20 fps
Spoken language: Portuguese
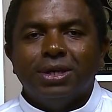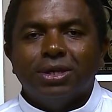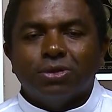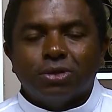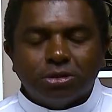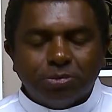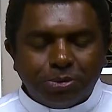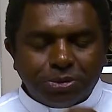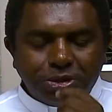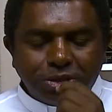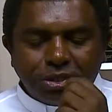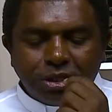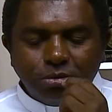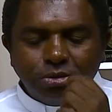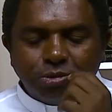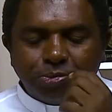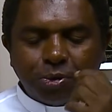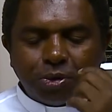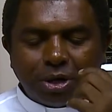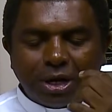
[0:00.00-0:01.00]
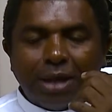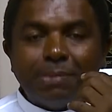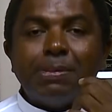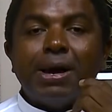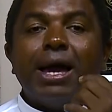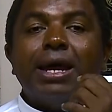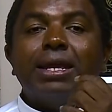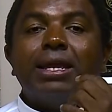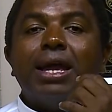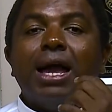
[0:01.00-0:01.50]
nós precisamos
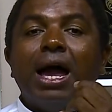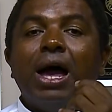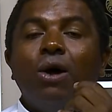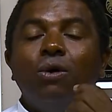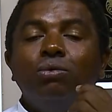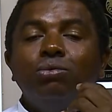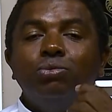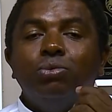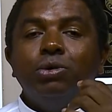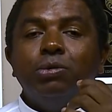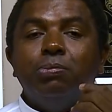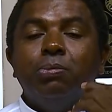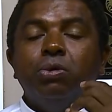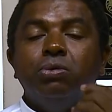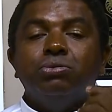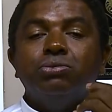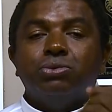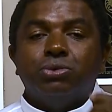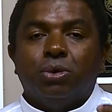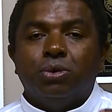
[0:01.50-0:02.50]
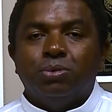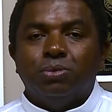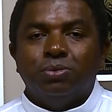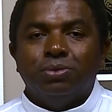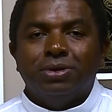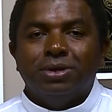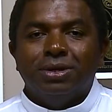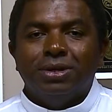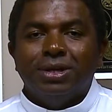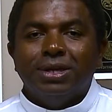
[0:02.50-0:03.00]
proclamar em alto e bom
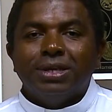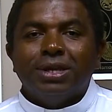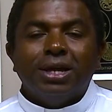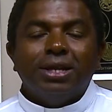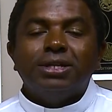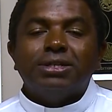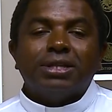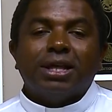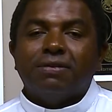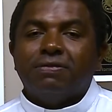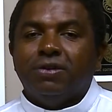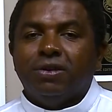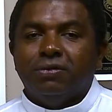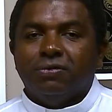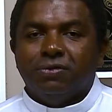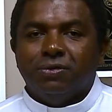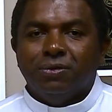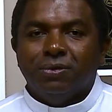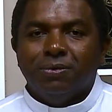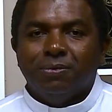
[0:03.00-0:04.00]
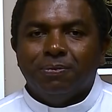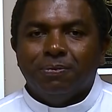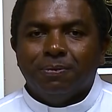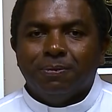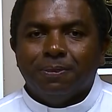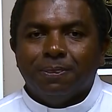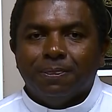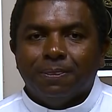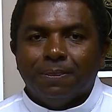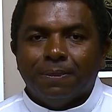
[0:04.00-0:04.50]
tom que Ele está vivo,
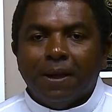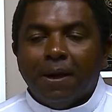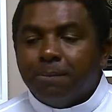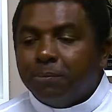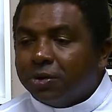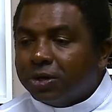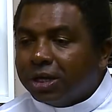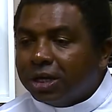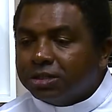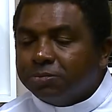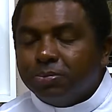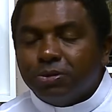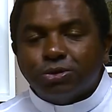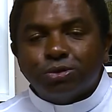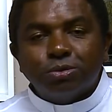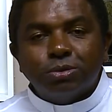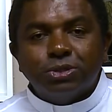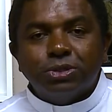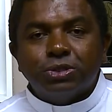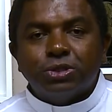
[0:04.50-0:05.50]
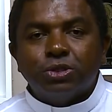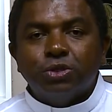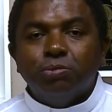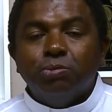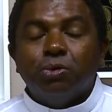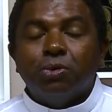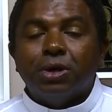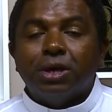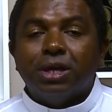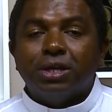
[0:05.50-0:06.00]
porque as pessoas estão
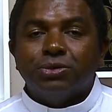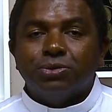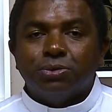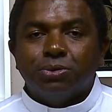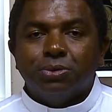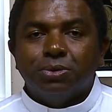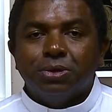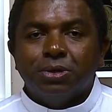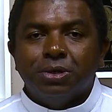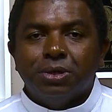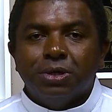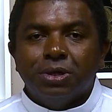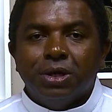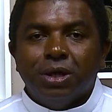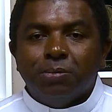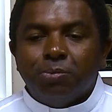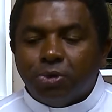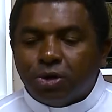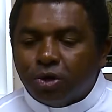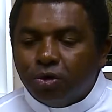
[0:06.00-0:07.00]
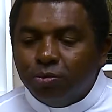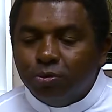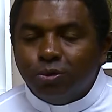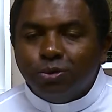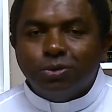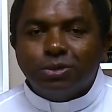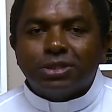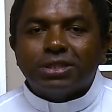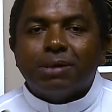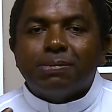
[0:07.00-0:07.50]
morrendo, porque o
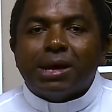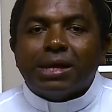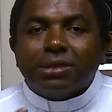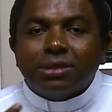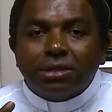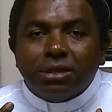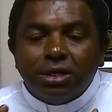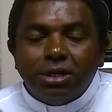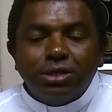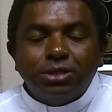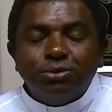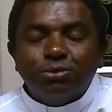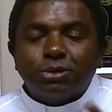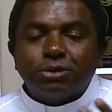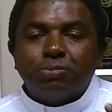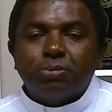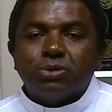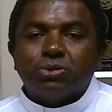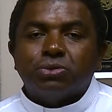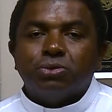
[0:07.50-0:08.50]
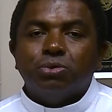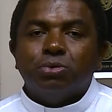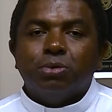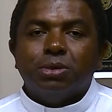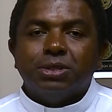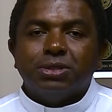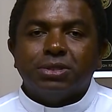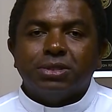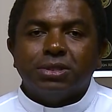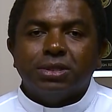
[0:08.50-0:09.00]
mundo está matando as
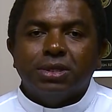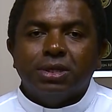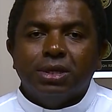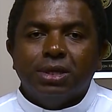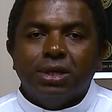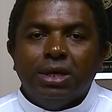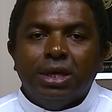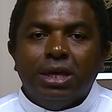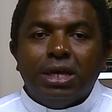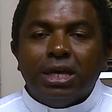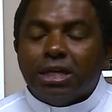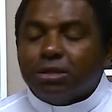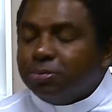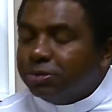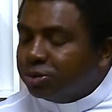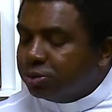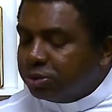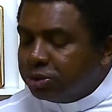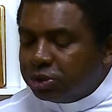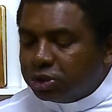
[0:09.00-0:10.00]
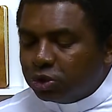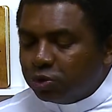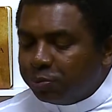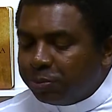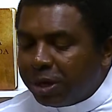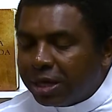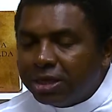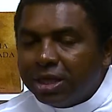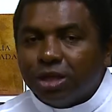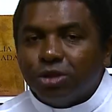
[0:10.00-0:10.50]
pessoas e as pessoas estão
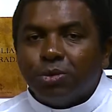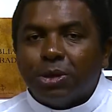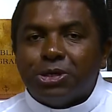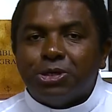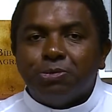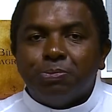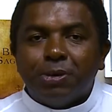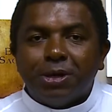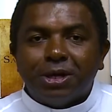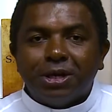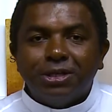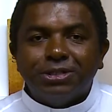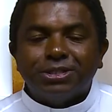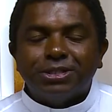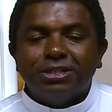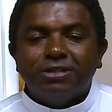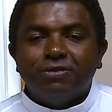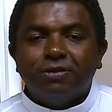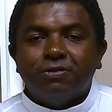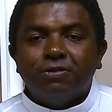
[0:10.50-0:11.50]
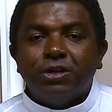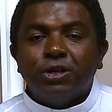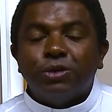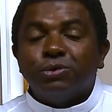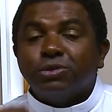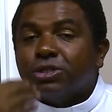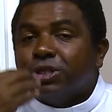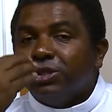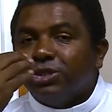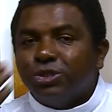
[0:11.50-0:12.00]
perdendo a esperança de viver,
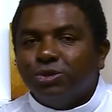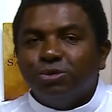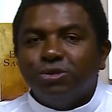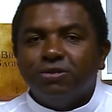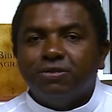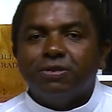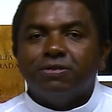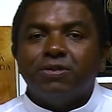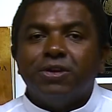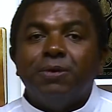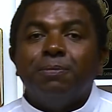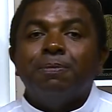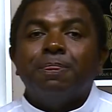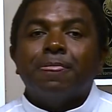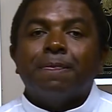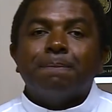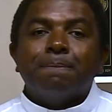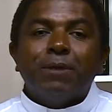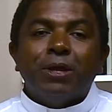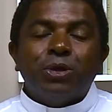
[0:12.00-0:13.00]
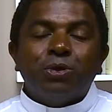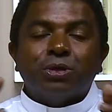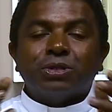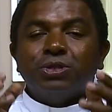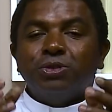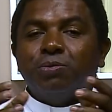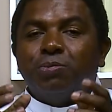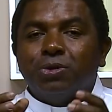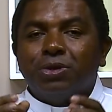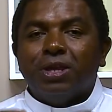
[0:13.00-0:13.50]
o sentido de viver, e nós
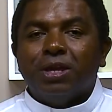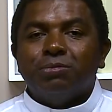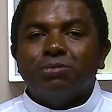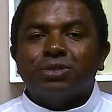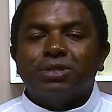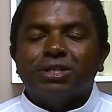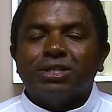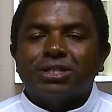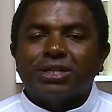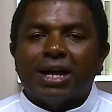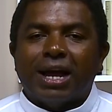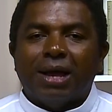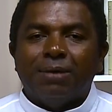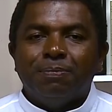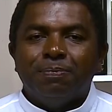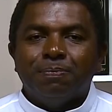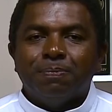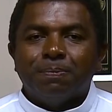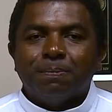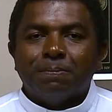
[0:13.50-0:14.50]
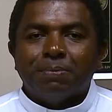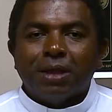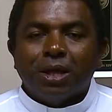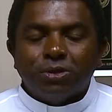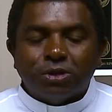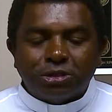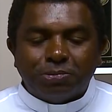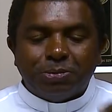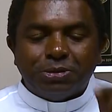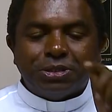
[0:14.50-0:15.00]
não podemos deixar.
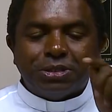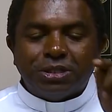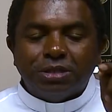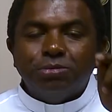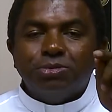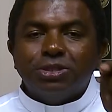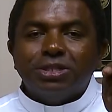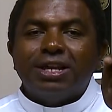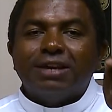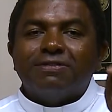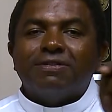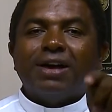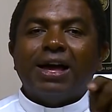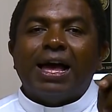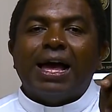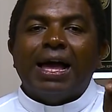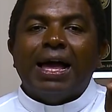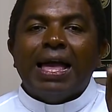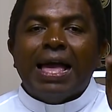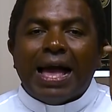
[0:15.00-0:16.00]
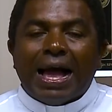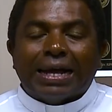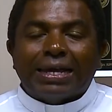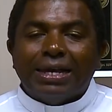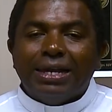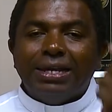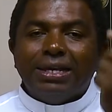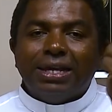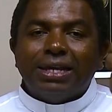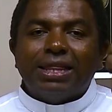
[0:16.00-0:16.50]
Nós precisamos levar
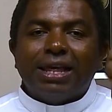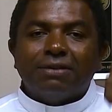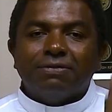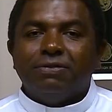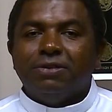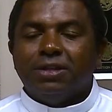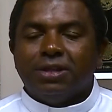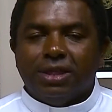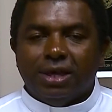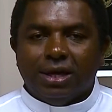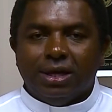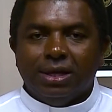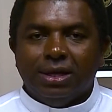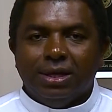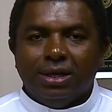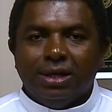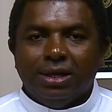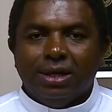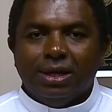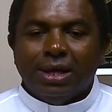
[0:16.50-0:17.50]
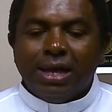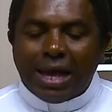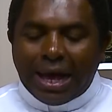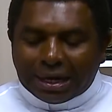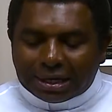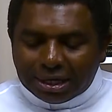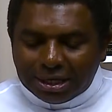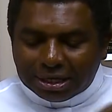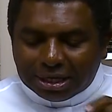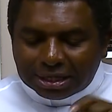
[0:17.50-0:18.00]
aquele que dá vida,
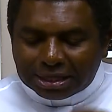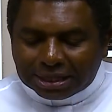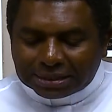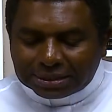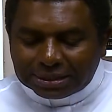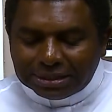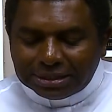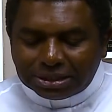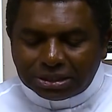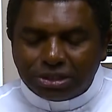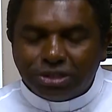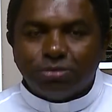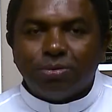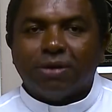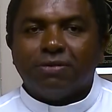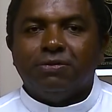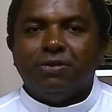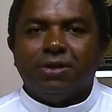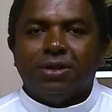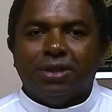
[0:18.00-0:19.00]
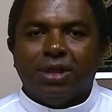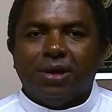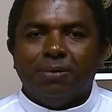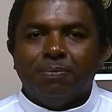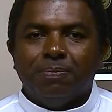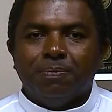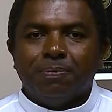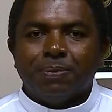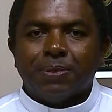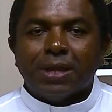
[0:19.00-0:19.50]
aquele que dá sentido à
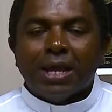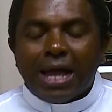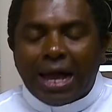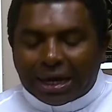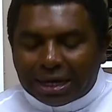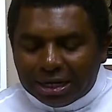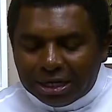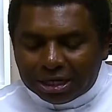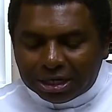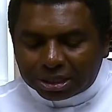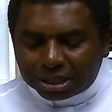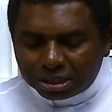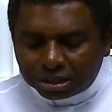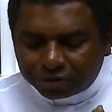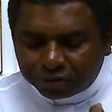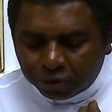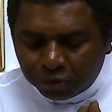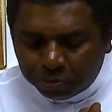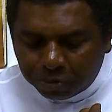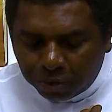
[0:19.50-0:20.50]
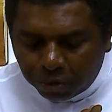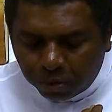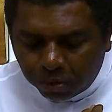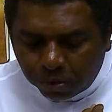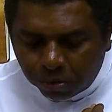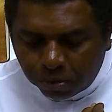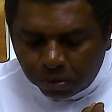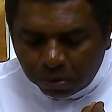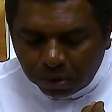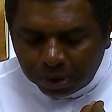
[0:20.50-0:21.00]
vida, aquele que
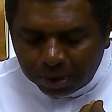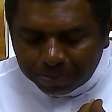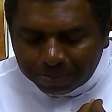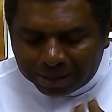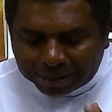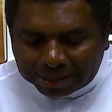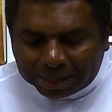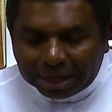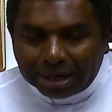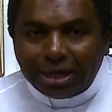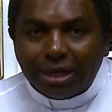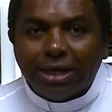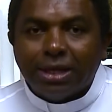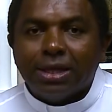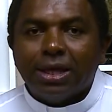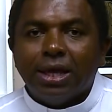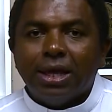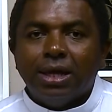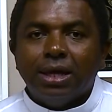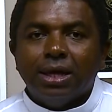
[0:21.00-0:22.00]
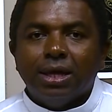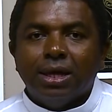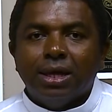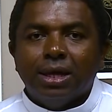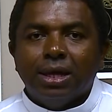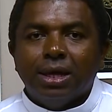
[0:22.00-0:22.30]
transformou Madalena